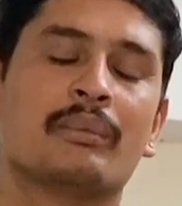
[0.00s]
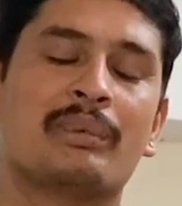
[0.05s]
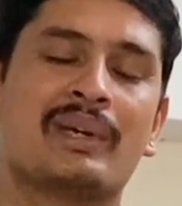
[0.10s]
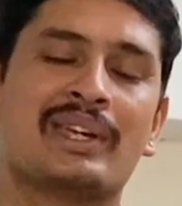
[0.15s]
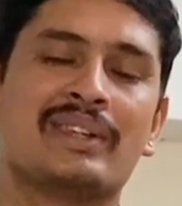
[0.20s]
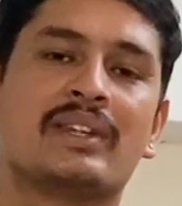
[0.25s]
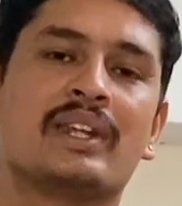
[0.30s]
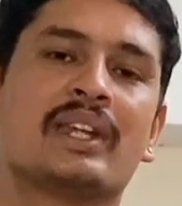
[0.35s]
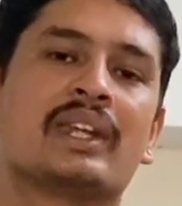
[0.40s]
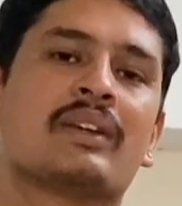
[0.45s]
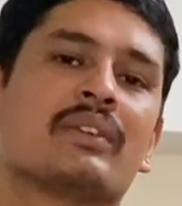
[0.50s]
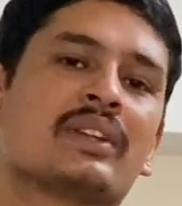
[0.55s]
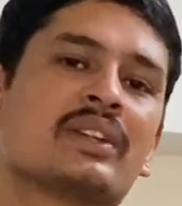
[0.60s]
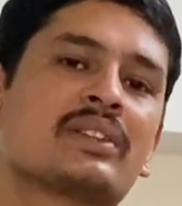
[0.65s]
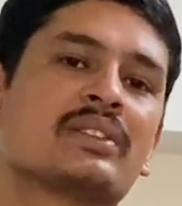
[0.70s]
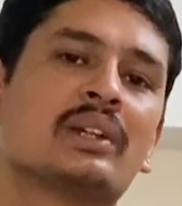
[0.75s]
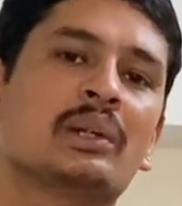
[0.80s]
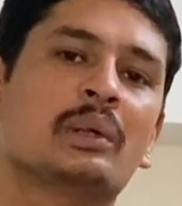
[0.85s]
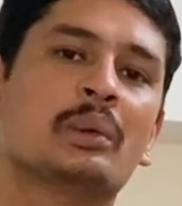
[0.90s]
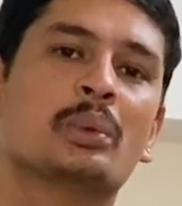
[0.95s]
भेजने की वजह
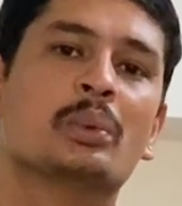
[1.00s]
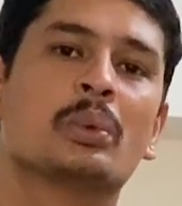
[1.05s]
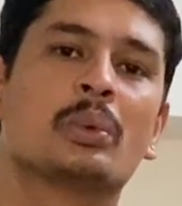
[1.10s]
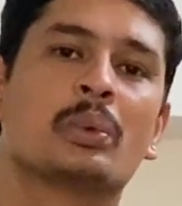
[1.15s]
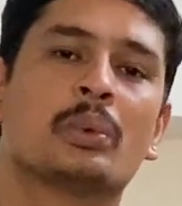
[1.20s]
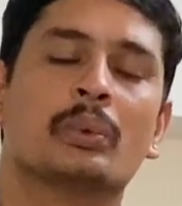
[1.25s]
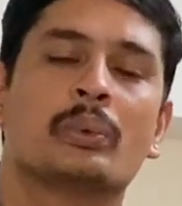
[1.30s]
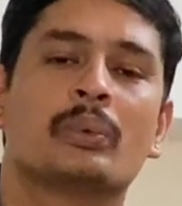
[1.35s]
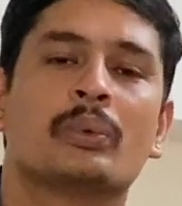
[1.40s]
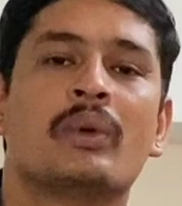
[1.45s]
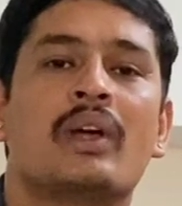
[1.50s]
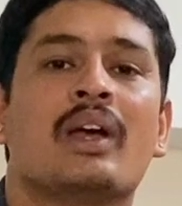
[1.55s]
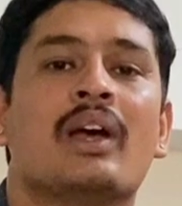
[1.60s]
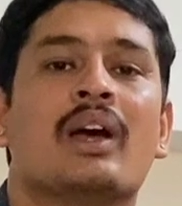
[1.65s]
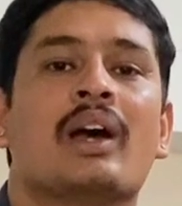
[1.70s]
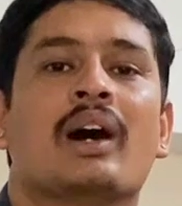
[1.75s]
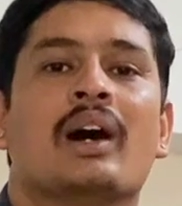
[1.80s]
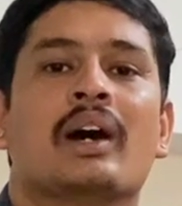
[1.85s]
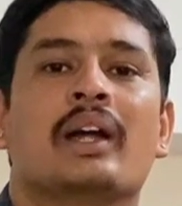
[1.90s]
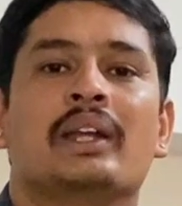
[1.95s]
से लोगों
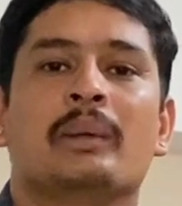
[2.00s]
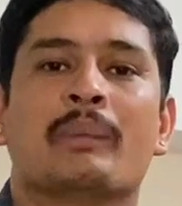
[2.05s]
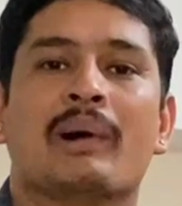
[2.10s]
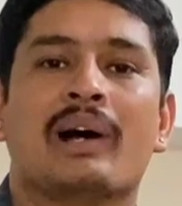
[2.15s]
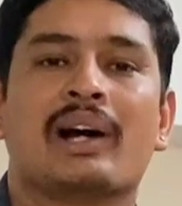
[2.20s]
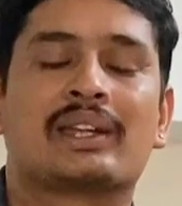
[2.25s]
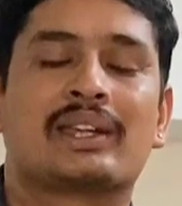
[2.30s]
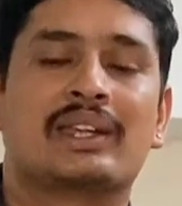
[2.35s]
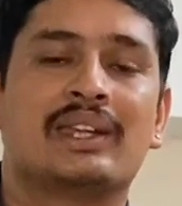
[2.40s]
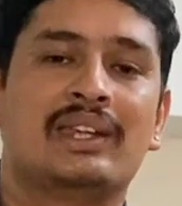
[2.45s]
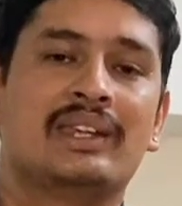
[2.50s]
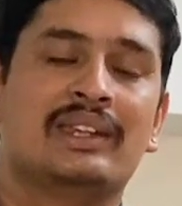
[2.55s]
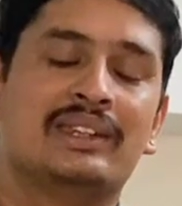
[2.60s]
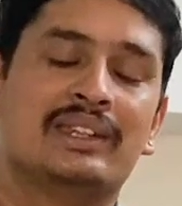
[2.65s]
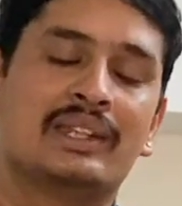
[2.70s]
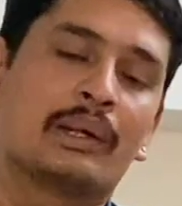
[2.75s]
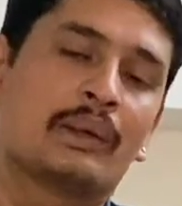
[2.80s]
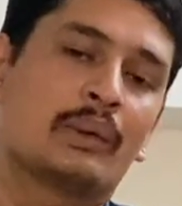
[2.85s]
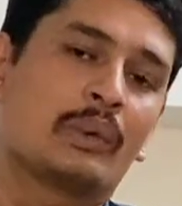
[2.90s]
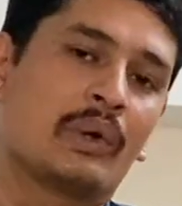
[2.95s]
को दिमाग की
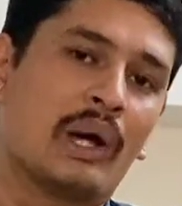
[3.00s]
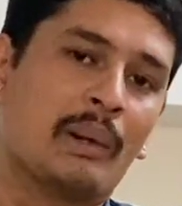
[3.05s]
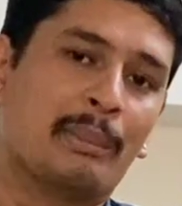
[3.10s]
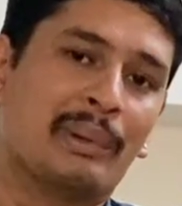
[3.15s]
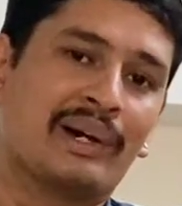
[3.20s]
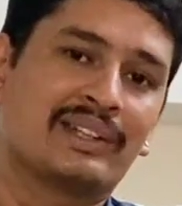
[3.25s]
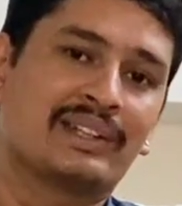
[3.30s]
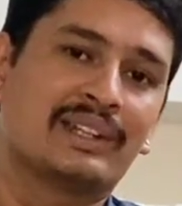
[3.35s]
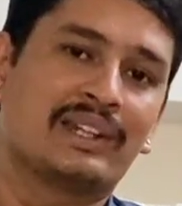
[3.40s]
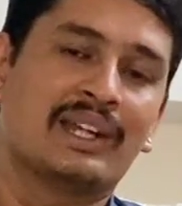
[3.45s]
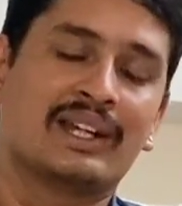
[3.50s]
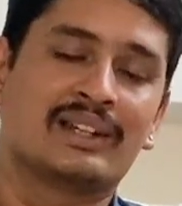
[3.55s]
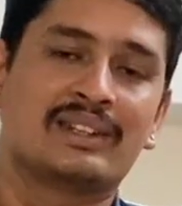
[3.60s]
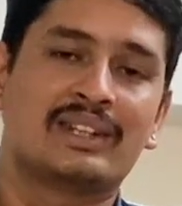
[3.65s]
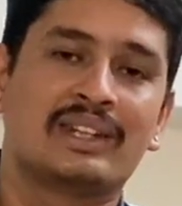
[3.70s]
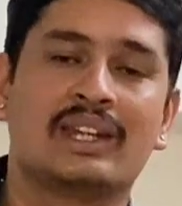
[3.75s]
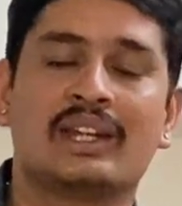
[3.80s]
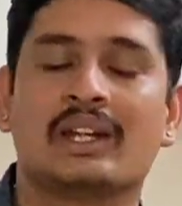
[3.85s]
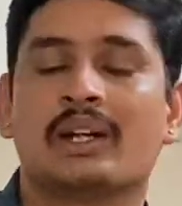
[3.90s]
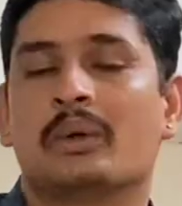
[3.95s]
ये खुरापातें
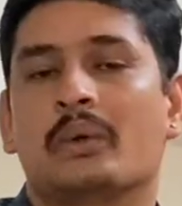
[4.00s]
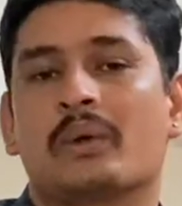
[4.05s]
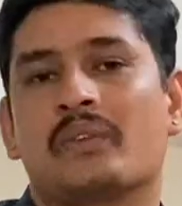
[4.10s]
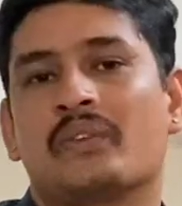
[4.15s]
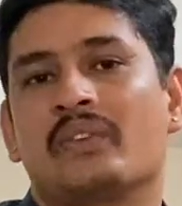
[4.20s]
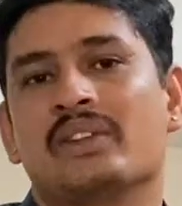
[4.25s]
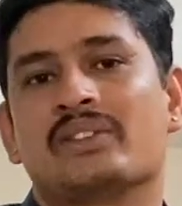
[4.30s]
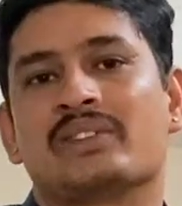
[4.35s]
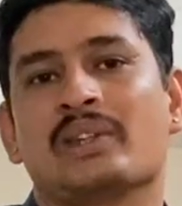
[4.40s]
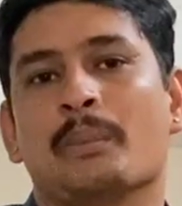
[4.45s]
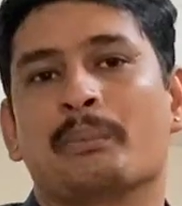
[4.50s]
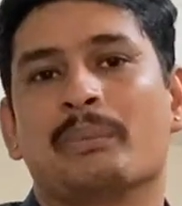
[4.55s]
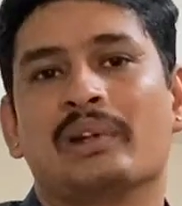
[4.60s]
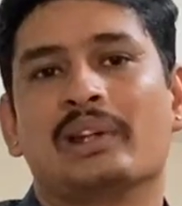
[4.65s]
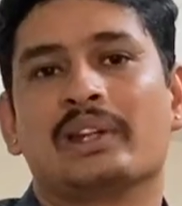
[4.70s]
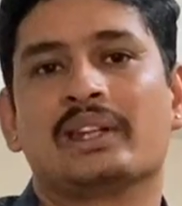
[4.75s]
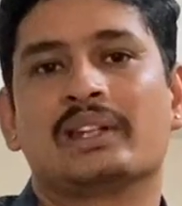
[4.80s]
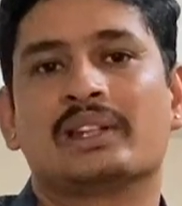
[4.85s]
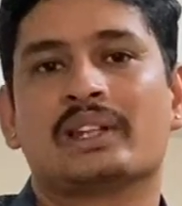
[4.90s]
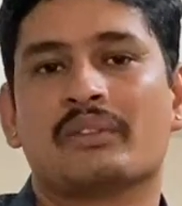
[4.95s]
आती है और फिर
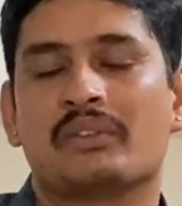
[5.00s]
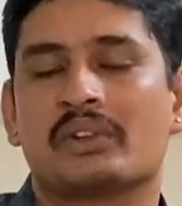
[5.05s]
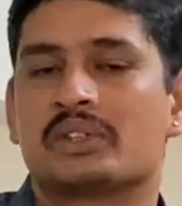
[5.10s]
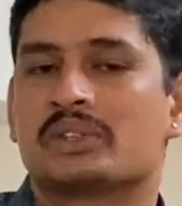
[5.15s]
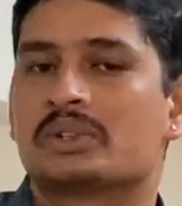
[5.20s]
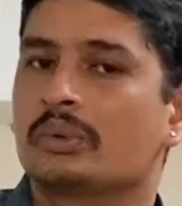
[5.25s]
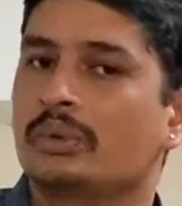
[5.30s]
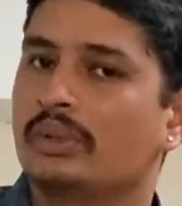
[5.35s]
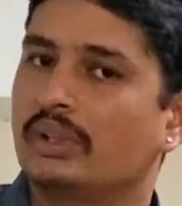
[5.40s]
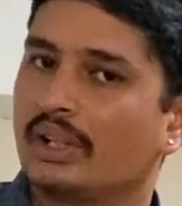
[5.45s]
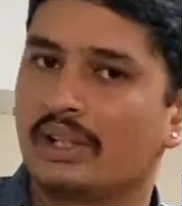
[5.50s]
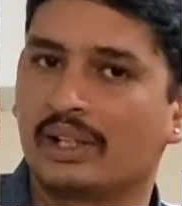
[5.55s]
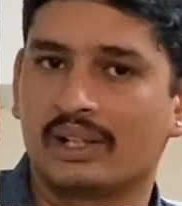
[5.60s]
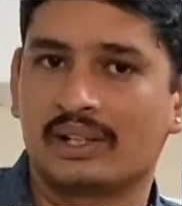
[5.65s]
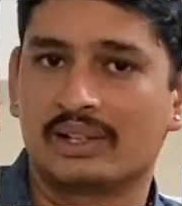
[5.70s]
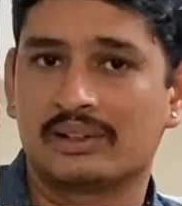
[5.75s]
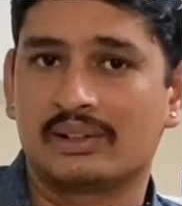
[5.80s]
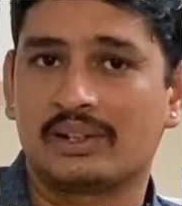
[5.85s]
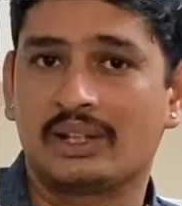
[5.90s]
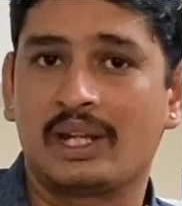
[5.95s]
सैंपल की तवज्जो यह
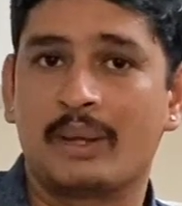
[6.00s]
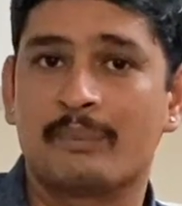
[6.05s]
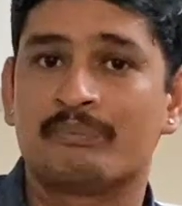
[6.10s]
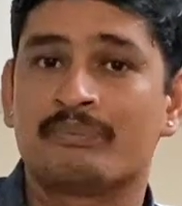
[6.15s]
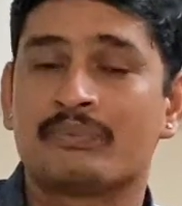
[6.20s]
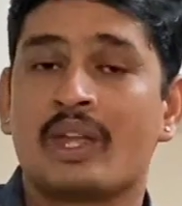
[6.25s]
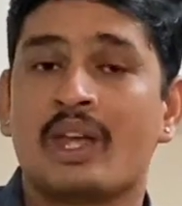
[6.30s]
निकलती है